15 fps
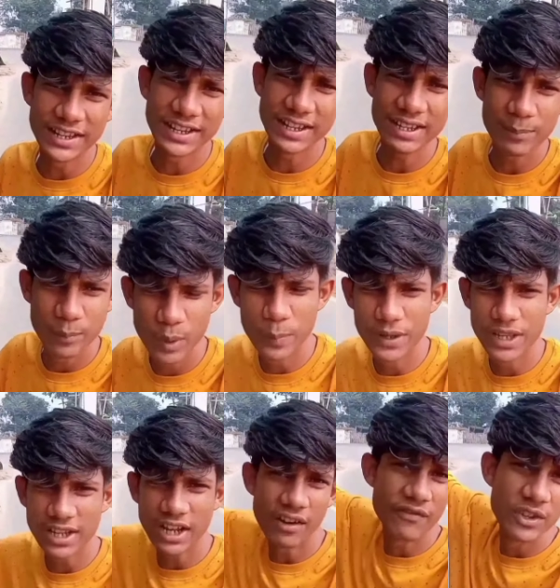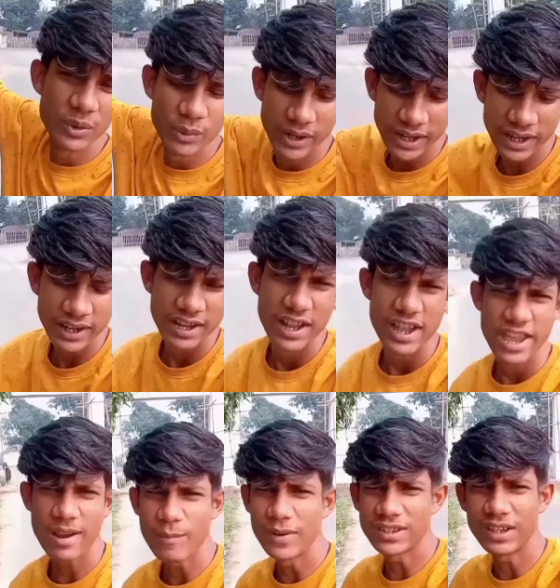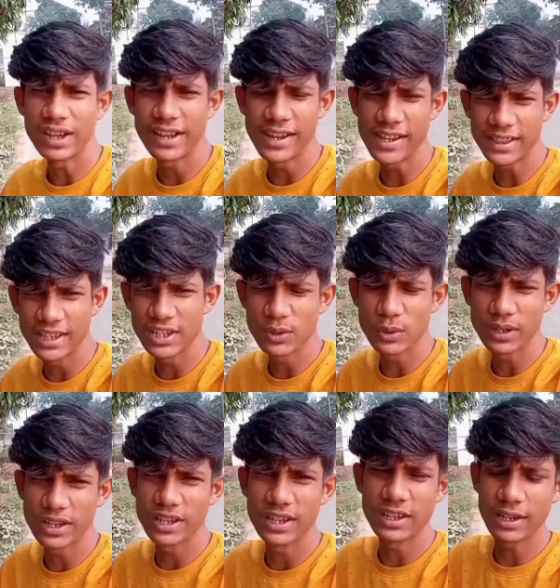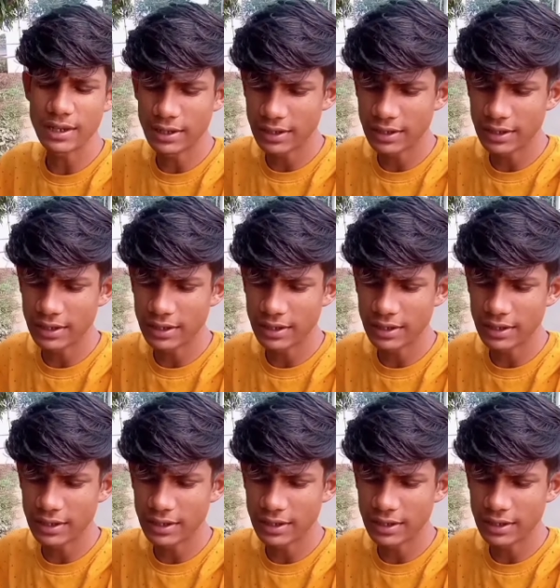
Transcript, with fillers: से जाना है पुपड़ी काफ़ी दूर है एक मरतबा गए थे जो कि